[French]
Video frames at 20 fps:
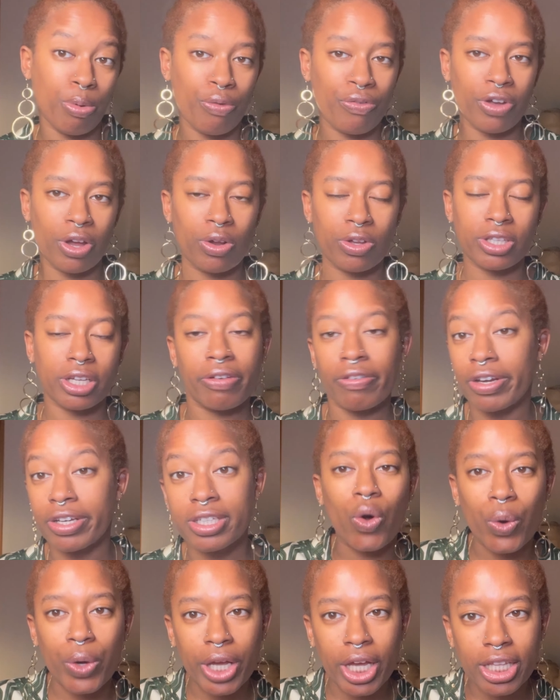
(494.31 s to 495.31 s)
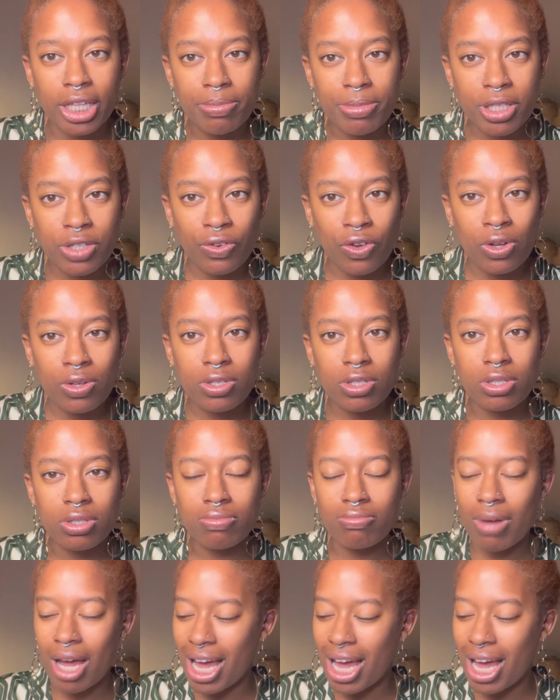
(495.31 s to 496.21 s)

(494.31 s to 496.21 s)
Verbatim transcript: faire leur travail. Regardez Miss France.